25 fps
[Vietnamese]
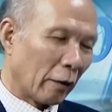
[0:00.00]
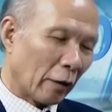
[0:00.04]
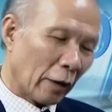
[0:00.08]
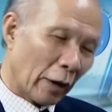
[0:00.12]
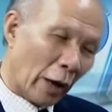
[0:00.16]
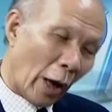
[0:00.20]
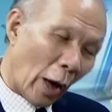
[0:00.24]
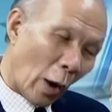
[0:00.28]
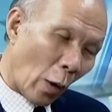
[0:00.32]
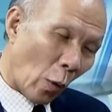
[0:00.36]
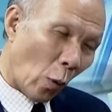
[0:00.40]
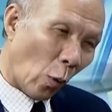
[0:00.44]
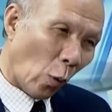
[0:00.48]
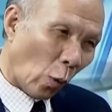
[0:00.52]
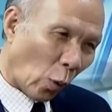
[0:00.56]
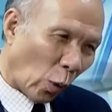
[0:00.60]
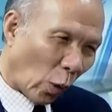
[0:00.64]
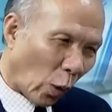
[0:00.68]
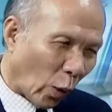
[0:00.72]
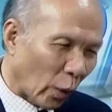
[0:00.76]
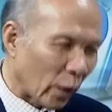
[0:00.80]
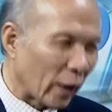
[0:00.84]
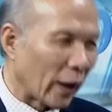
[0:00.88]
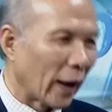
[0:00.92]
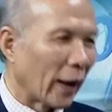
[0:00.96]
đều
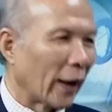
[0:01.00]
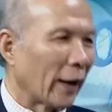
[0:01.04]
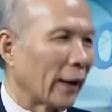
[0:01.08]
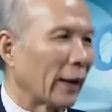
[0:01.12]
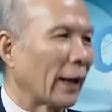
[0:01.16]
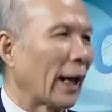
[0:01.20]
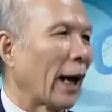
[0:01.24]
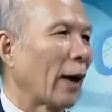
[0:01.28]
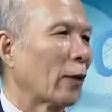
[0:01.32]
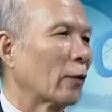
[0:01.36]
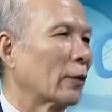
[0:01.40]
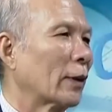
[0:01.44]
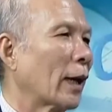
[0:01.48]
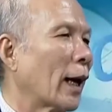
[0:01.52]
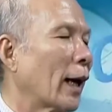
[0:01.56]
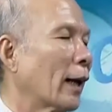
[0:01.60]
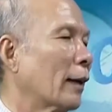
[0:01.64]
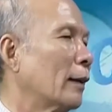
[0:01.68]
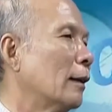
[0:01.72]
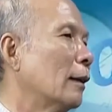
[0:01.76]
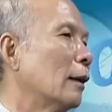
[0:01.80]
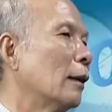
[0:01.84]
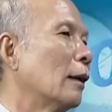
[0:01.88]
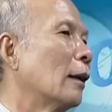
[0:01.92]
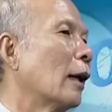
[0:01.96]
có thể tạo ra
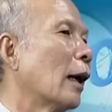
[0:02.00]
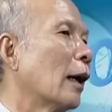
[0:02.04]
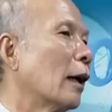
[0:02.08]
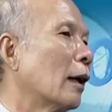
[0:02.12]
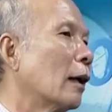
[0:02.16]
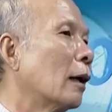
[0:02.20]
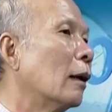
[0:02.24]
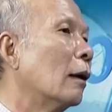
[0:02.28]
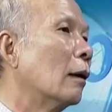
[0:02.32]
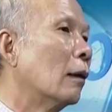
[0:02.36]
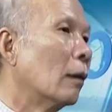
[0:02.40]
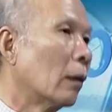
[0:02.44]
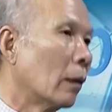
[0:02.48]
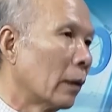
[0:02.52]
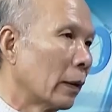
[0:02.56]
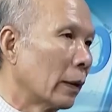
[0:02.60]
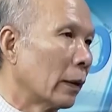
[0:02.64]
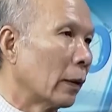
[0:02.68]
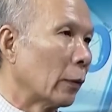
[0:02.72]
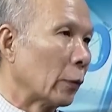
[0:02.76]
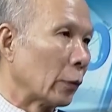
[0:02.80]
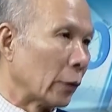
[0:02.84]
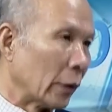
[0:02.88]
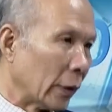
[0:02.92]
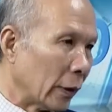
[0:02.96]
những cái cơ hội
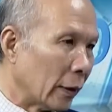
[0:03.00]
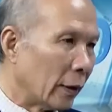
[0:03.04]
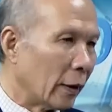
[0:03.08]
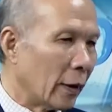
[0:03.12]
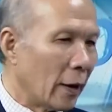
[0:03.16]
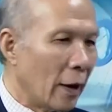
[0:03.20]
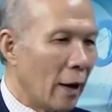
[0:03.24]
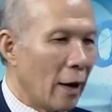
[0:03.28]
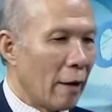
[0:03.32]
đầu tư.